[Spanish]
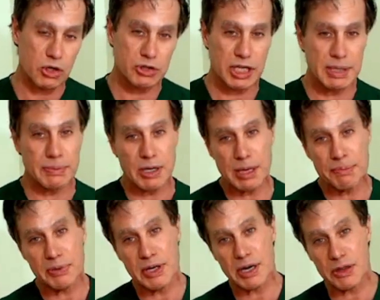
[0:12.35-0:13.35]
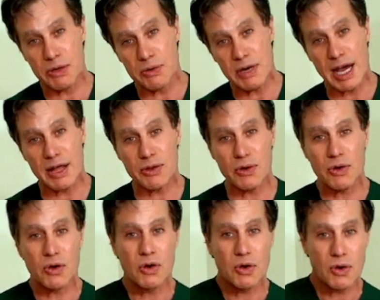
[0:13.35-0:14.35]
lo tenemos que poner de un
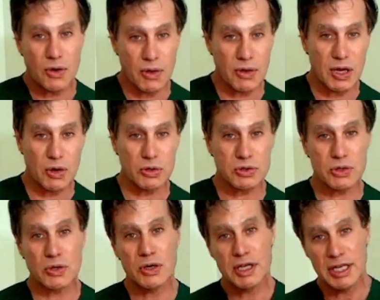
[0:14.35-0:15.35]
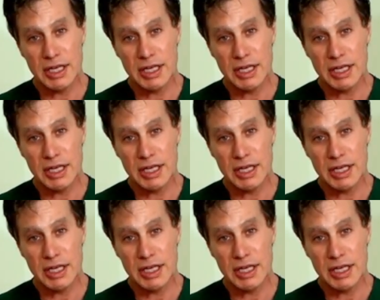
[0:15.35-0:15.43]
lado o del otro